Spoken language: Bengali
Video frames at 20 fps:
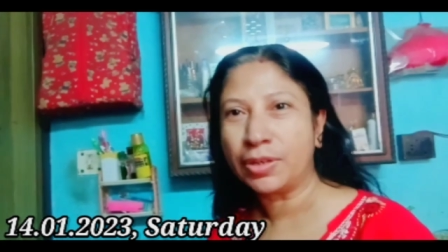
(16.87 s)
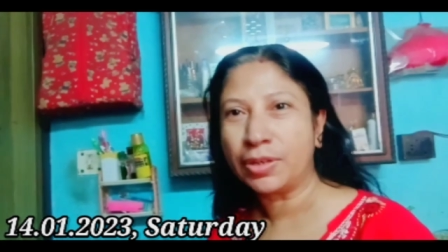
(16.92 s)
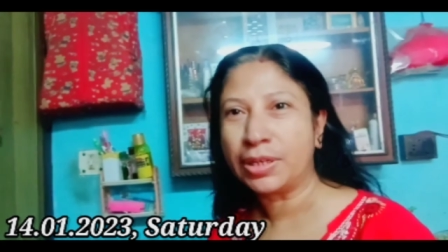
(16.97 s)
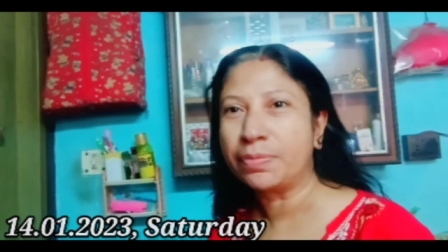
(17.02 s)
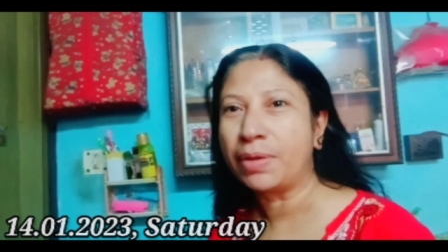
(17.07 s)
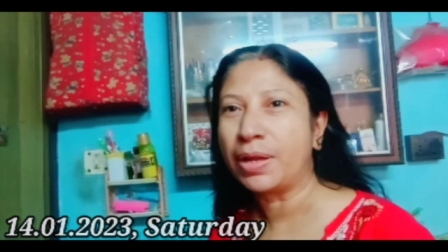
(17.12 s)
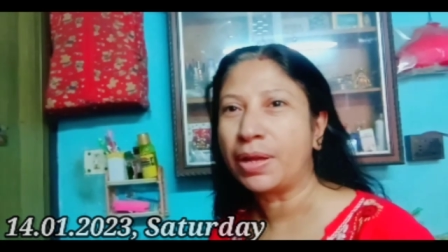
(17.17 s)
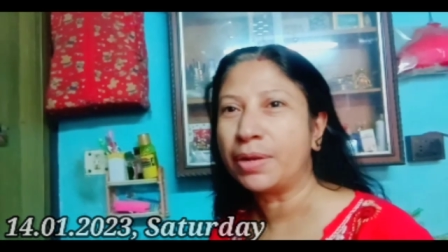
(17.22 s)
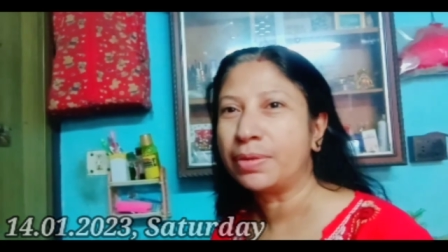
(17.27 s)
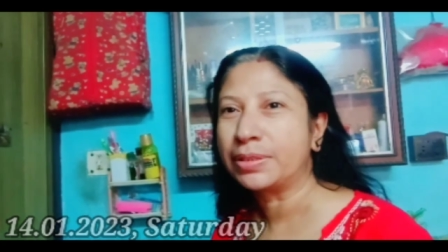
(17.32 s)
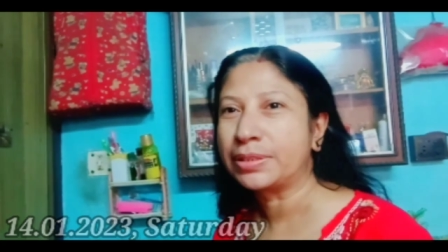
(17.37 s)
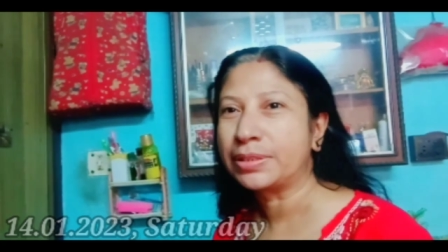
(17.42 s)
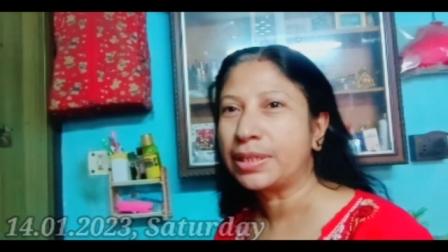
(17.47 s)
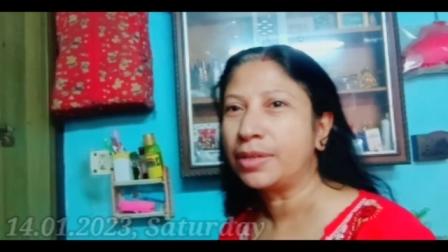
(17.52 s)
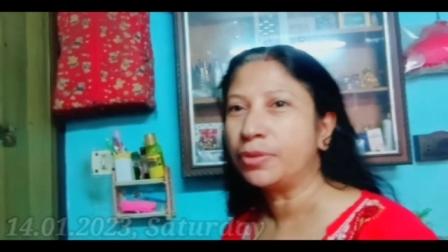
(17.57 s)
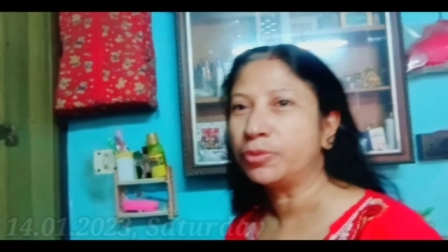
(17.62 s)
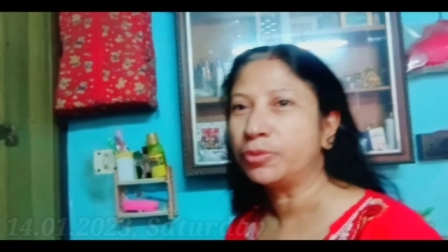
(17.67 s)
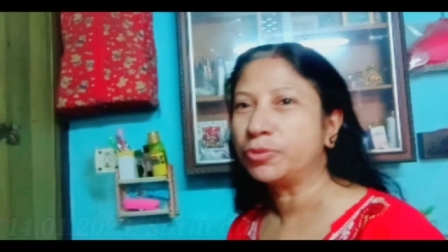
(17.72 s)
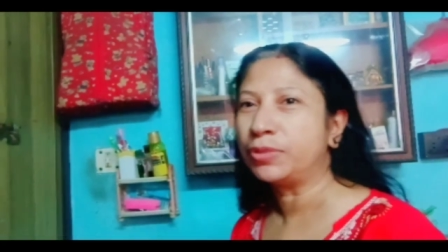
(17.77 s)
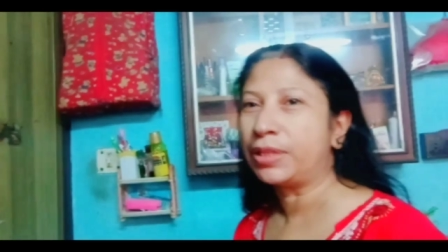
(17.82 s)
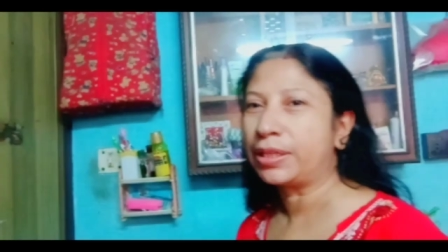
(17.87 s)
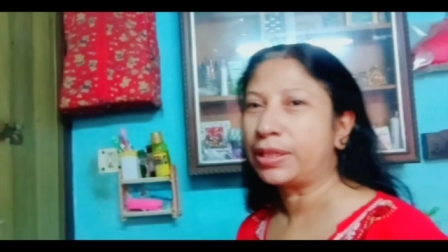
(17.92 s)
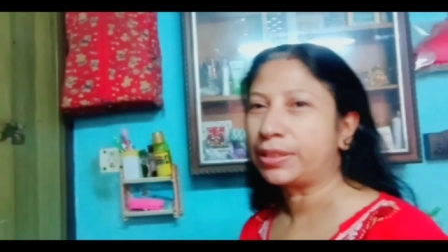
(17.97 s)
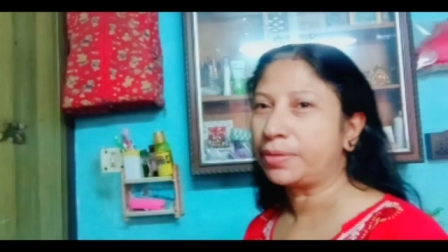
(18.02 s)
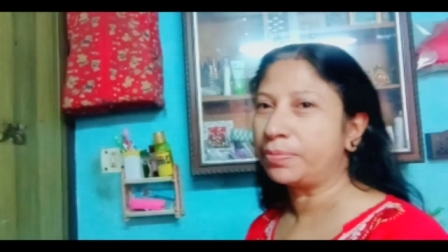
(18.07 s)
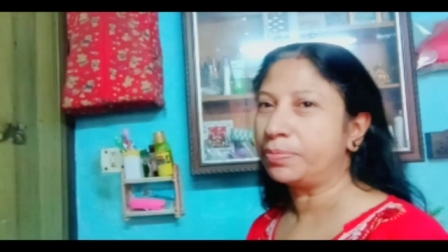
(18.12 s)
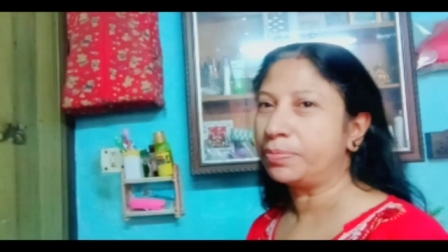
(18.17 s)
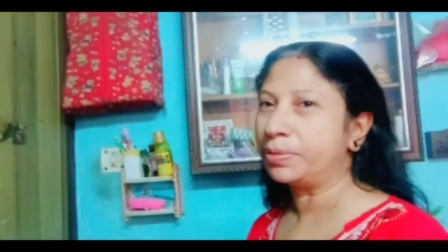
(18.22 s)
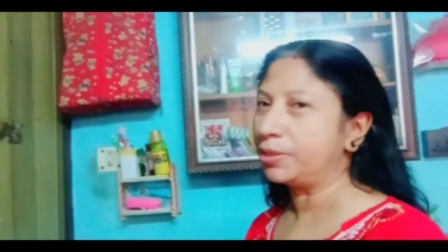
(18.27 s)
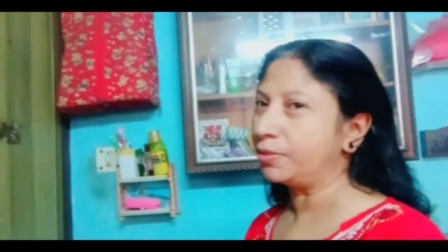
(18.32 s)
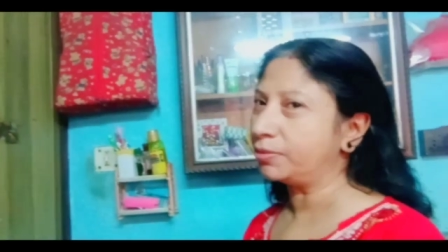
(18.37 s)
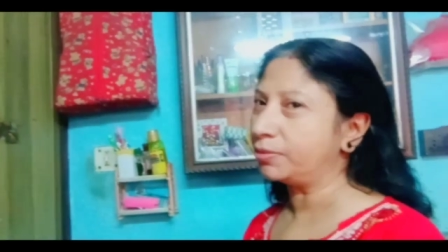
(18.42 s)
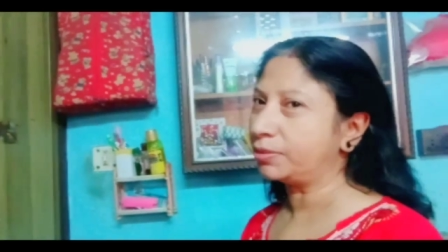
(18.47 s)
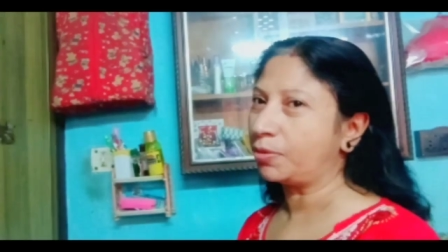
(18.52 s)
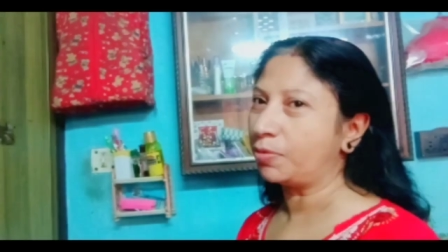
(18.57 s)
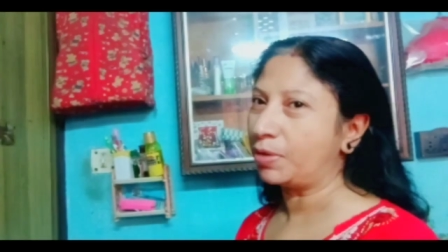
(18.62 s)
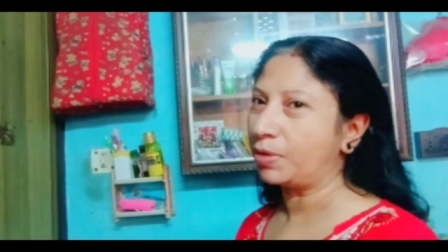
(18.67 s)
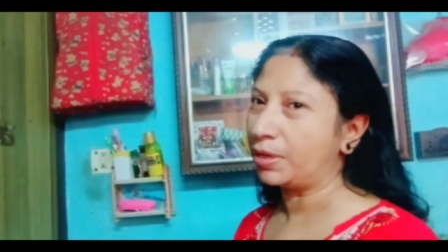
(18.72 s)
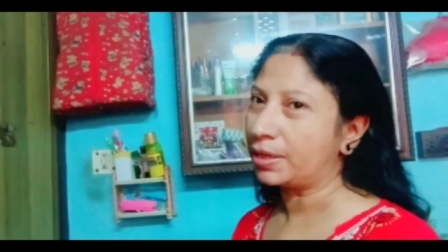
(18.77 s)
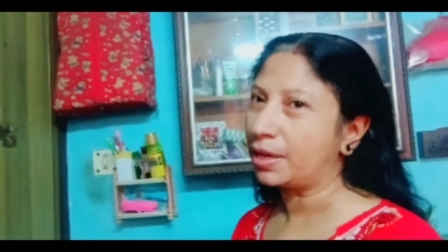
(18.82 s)
অনেক ভালোবাসা নতুন একটা
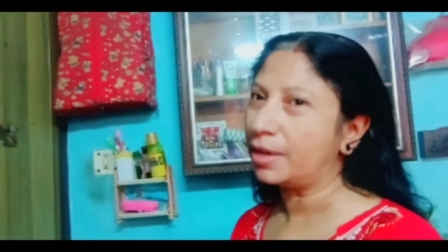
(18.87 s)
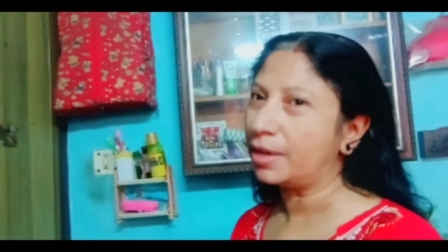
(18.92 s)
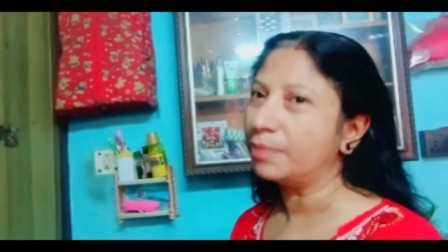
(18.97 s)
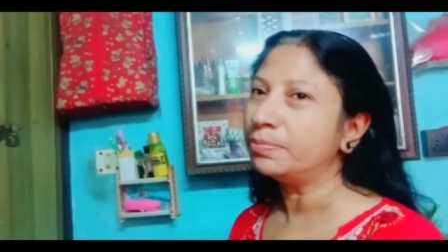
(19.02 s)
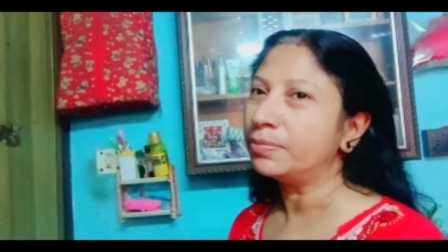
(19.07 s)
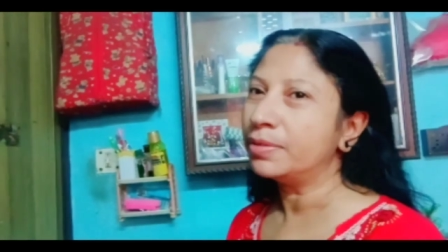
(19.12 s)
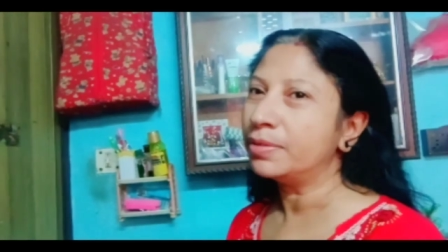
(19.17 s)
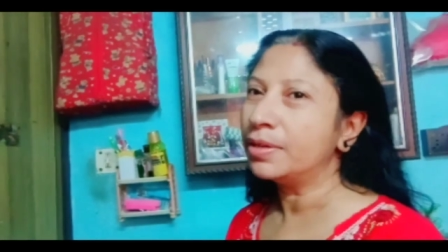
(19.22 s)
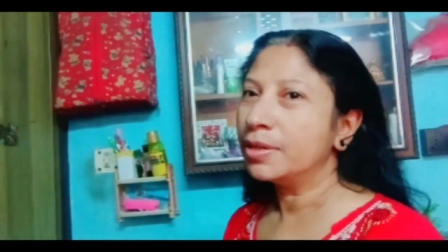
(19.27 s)
ভিডিওতে ওয়েলকাম